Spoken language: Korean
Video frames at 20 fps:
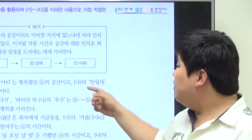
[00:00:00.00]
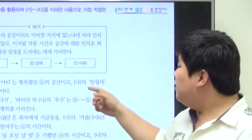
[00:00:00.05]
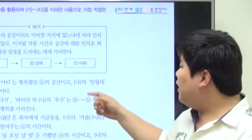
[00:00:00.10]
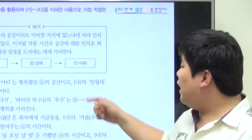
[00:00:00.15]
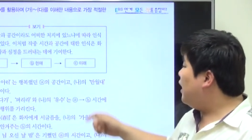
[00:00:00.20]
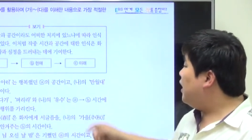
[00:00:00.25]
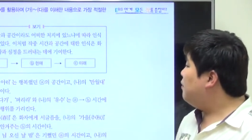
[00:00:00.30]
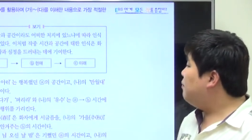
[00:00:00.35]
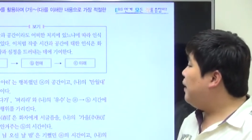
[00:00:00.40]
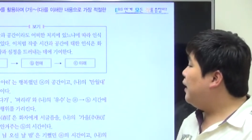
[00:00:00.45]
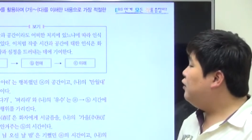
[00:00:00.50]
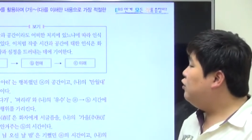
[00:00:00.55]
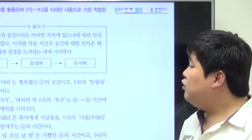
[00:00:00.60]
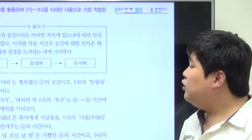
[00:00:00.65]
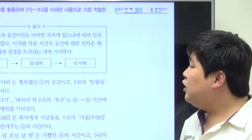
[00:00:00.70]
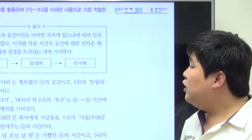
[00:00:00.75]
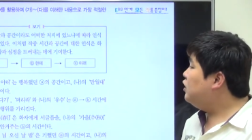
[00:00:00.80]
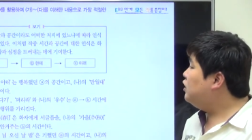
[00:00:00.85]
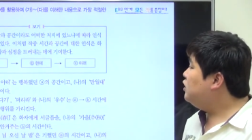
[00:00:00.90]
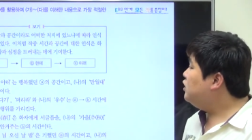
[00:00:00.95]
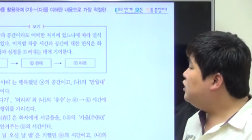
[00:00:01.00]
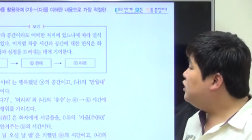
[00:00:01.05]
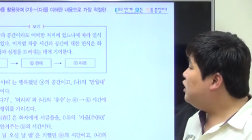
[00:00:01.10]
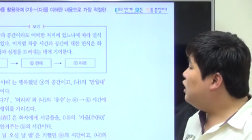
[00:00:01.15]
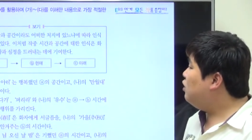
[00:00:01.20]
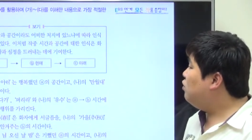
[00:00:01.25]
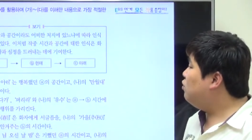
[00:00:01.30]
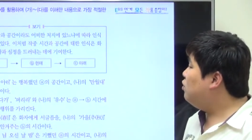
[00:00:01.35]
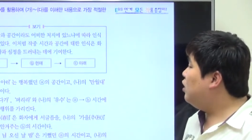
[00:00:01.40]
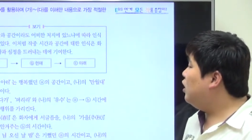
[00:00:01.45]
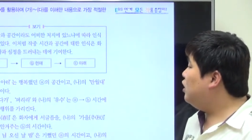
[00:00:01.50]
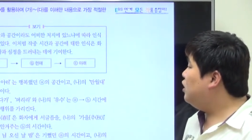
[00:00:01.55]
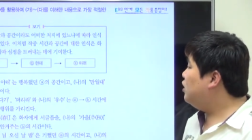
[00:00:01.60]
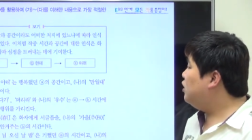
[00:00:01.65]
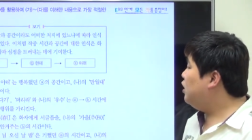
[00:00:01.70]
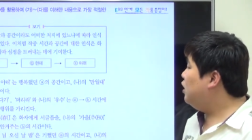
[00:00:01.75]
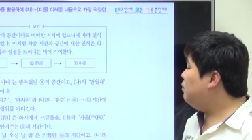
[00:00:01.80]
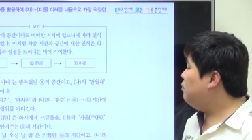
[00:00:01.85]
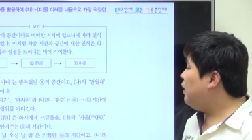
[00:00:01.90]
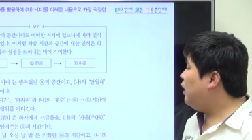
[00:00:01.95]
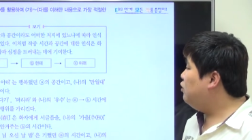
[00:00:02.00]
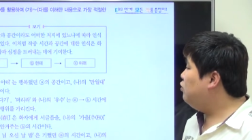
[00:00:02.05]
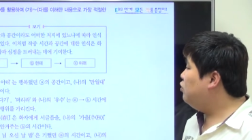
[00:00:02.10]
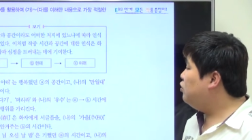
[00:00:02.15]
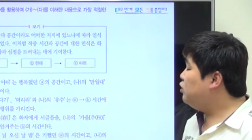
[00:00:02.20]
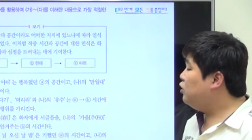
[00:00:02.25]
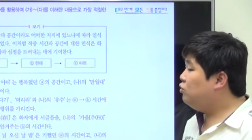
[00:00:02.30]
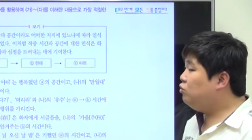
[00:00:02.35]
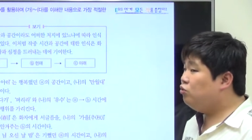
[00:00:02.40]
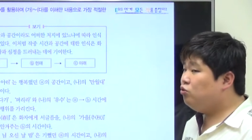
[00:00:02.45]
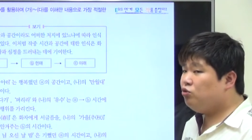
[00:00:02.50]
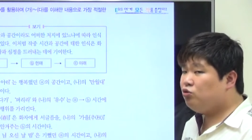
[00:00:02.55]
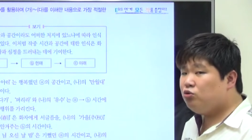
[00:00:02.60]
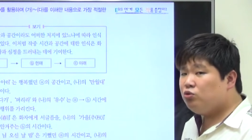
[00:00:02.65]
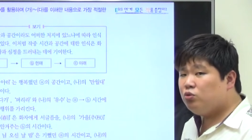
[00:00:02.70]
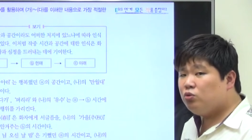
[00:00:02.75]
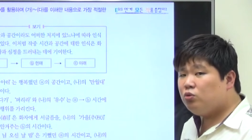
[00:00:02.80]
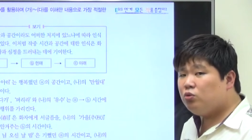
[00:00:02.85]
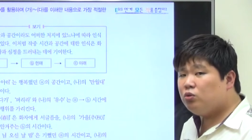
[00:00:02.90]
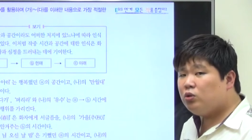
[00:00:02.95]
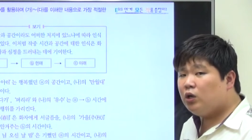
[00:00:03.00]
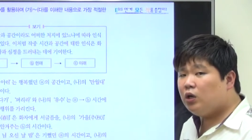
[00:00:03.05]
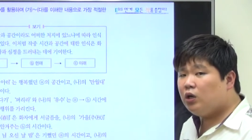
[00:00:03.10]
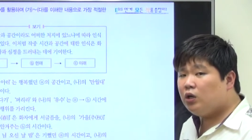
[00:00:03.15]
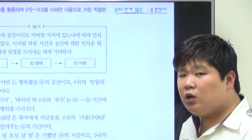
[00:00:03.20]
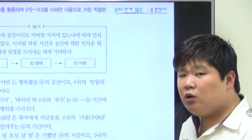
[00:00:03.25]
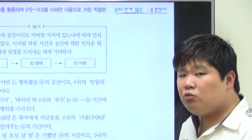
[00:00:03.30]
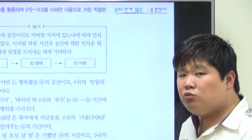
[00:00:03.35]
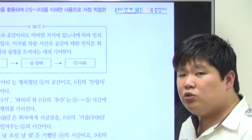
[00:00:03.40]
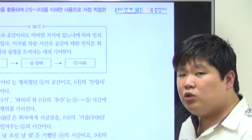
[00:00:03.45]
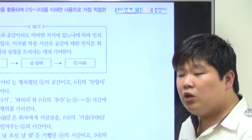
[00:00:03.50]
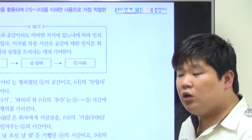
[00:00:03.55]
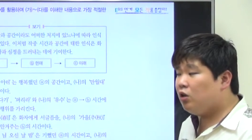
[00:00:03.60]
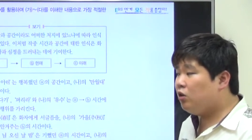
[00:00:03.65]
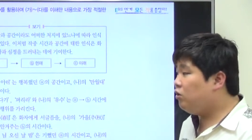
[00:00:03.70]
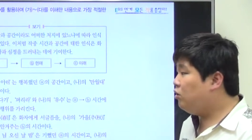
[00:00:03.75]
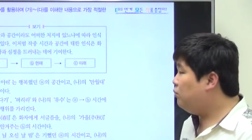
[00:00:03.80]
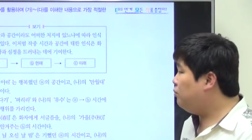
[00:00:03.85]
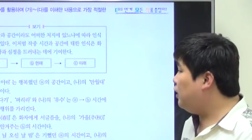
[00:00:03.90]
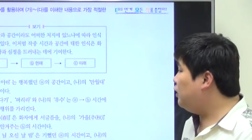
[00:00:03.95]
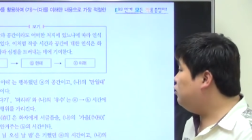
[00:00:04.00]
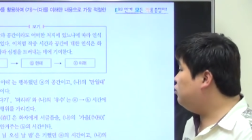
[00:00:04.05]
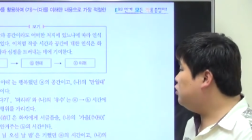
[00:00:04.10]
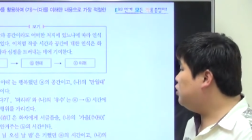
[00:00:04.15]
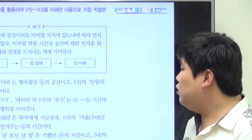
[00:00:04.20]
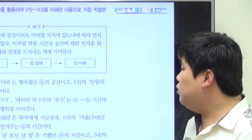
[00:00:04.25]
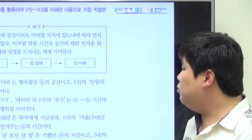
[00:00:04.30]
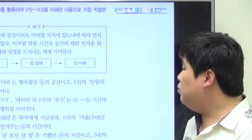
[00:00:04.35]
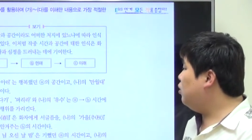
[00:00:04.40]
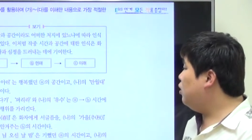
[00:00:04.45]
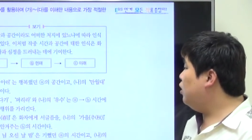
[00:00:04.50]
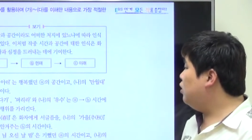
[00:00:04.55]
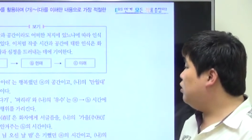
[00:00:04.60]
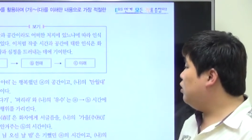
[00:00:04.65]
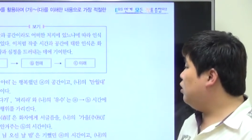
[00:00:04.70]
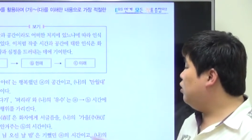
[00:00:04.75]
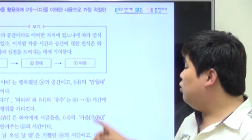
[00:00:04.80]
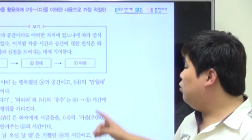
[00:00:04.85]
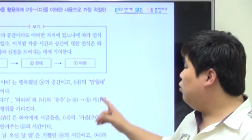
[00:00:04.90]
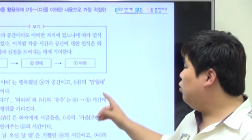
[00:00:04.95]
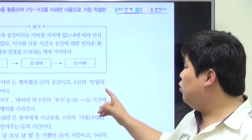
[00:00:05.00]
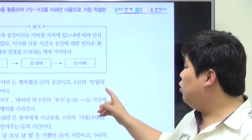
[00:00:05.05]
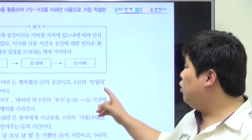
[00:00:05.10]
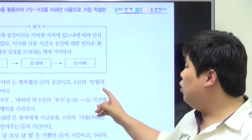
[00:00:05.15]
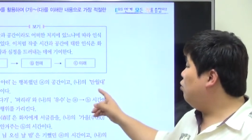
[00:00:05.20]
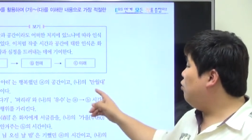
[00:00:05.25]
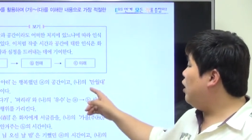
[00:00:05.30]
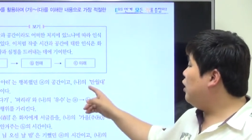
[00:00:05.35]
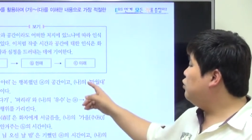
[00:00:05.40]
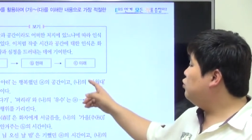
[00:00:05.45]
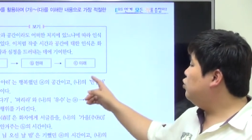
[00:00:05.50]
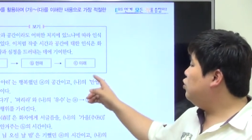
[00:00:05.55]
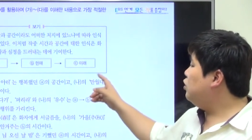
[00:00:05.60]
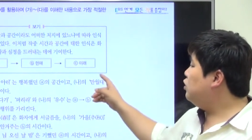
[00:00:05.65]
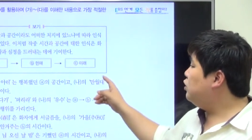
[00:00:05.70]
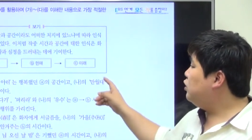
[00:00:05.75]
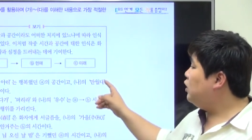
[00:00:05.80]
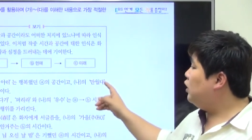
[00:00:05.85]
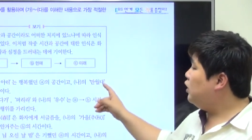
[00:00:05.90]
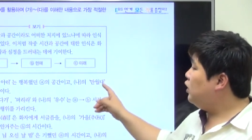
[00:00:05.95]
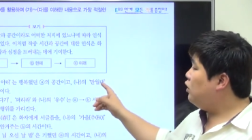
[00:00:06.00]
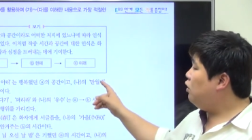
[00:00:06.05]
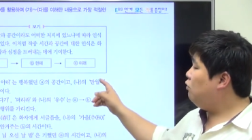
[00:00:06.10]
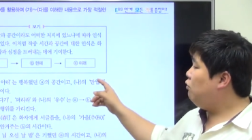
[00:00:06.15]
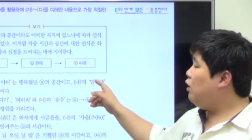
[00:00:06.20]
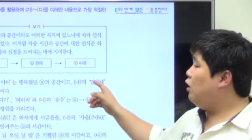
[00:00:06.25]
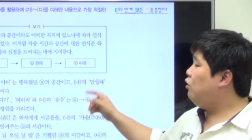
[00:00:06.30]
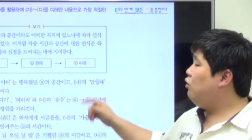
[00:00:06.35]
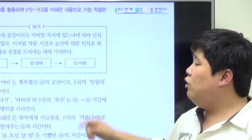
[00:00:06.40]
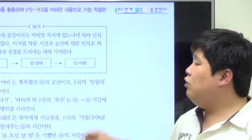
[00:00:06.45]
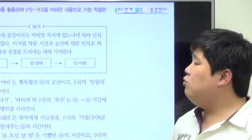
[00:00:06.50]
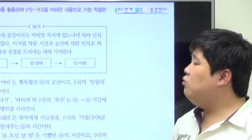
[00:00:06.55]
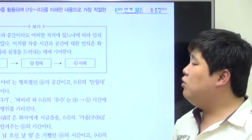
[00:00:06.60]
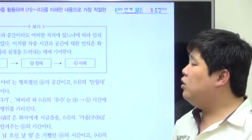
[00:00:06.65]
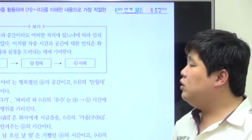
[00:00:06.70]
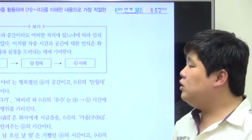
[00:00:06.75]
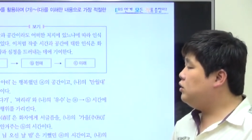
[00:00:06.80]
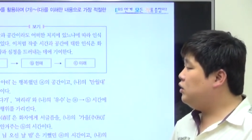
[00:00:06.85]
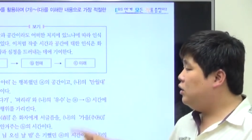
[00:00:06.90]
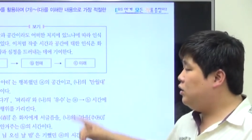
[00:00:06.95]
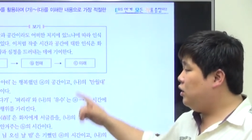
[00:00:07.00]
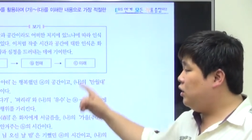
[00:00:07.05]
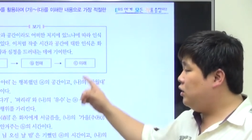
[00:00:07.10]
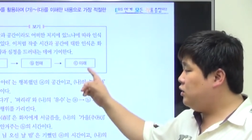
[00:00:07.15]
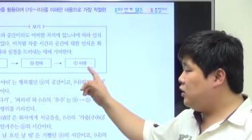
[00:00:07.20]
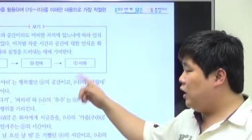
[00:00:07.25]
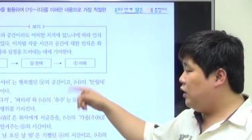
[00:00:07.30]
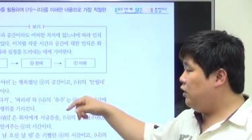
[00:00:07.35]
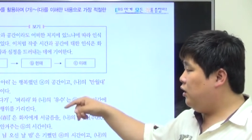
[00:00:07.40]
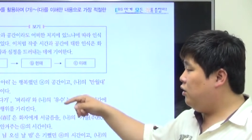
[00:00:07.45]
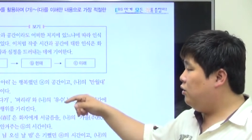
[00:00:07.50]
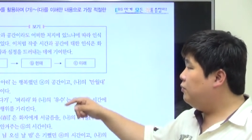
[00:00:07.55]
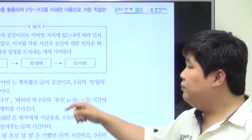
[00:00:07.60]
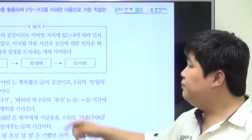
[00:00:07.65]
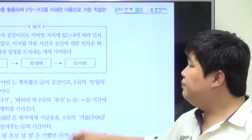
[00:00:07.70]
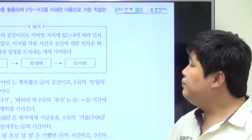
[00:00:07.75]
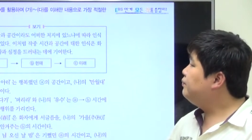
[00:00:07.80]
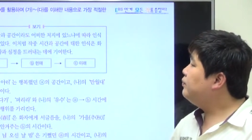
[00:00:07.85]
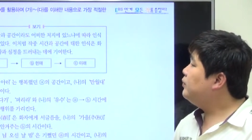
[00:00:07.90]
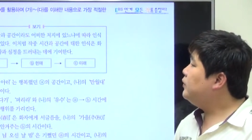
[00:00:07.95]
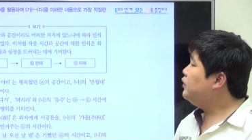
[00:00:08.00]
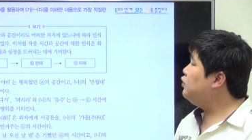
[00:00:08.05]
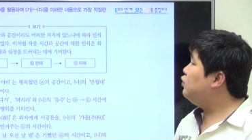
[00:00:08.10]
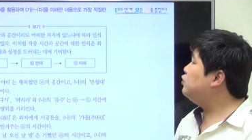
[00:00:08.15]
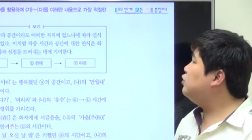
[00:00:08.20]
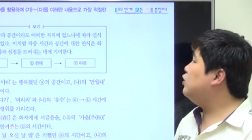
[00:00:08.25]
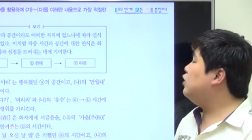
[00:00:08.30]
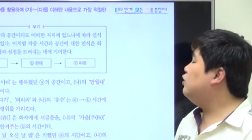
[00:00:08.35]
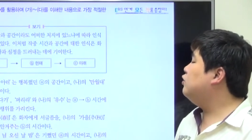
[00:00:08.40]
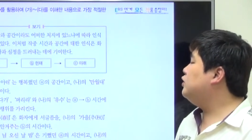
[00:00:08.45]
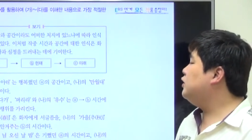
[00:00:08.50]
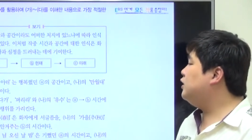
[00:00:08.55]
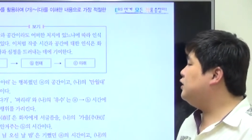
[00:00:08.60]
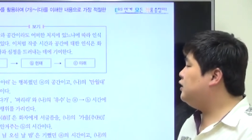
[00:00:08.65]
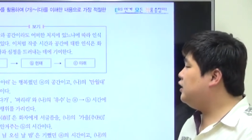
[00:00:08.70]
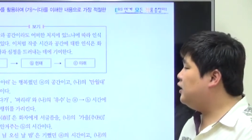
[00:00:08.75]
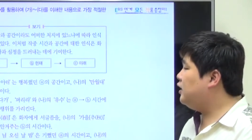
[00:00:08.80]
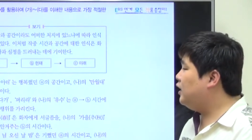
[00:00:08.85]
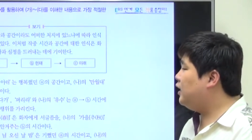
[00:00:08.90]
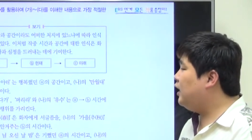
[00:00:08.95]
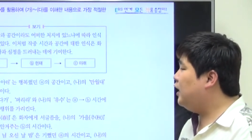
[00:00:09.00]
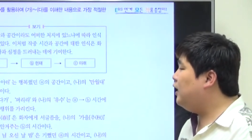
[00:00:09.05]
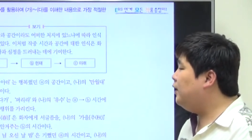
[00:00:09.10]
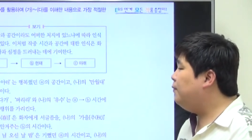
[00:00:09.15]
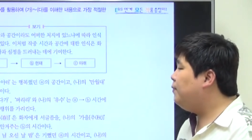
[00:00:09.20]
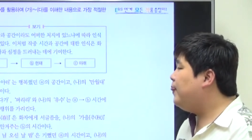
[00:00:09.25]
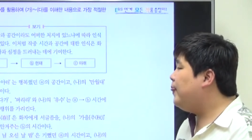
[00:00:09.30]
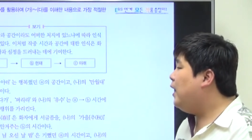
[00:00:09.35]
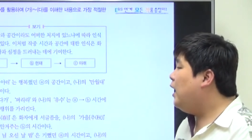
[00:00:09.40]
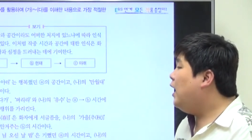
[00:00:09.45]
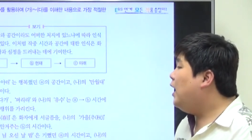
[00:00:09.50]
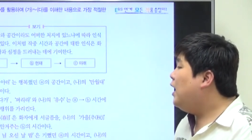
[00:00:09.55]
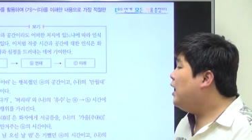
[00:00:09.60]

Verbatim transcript: 나의 많을 때는 시의 공간이다. 많을 때도 추초로다. 라고 이야기했어요. 많을 때는 뭐가 돼? 고려 왕조를 뜻하니까 과거의 공간인지 해당하지 않네요. 적절한 걸 찾으라니까.